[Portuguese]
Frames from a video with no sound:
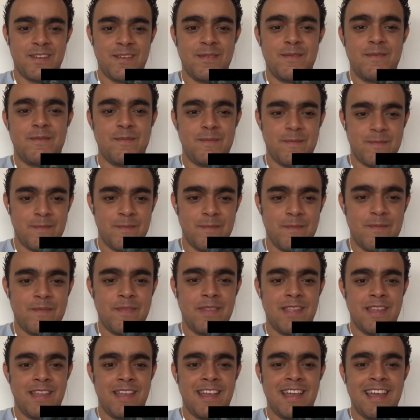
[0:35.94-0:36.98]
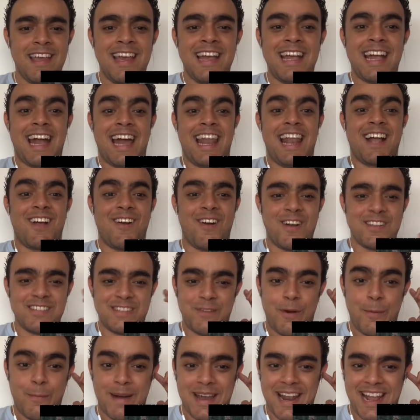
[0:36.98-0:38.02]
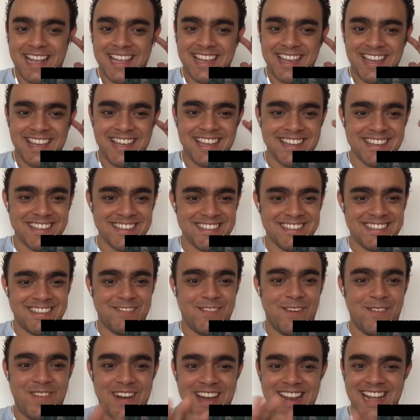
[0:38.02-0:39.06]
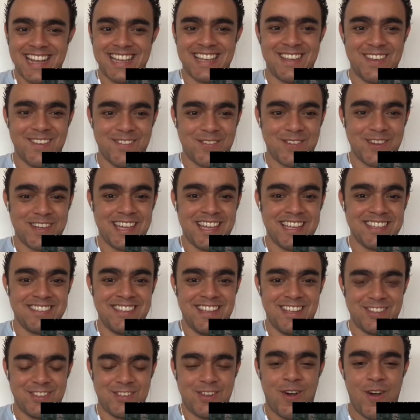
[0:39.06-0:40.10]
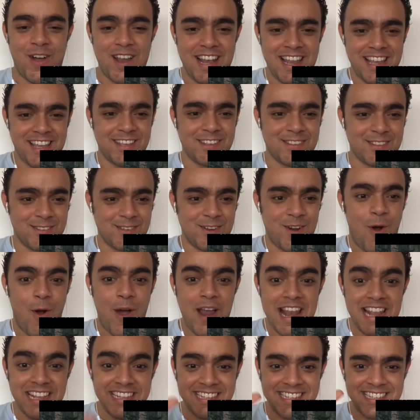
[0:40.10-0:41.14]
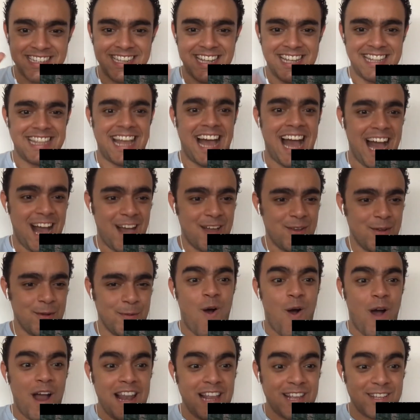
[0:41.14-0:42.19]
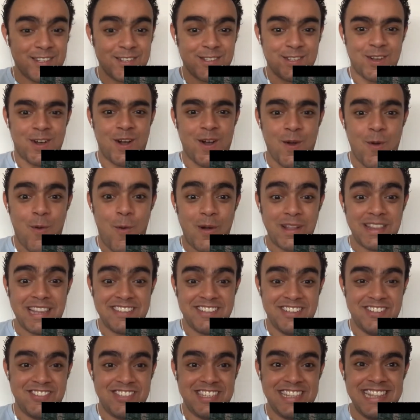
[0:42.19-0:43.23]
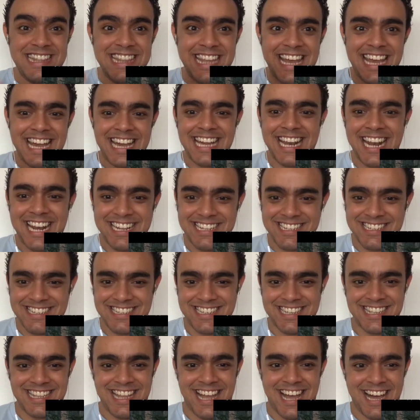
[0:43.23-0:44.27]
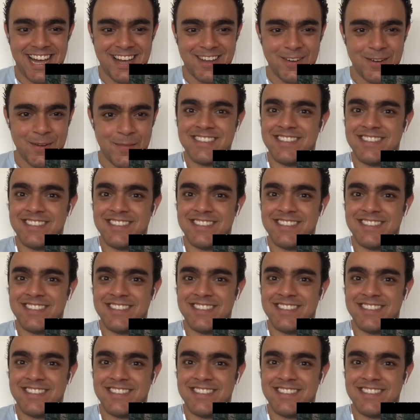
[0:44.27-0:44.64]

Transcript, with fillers: Tá Caraca, ó, já vou parar aqui, já vou parar aqui, porque, gente, olha isso, olha esse cenário, olha só quanta gente nega nesse cenário.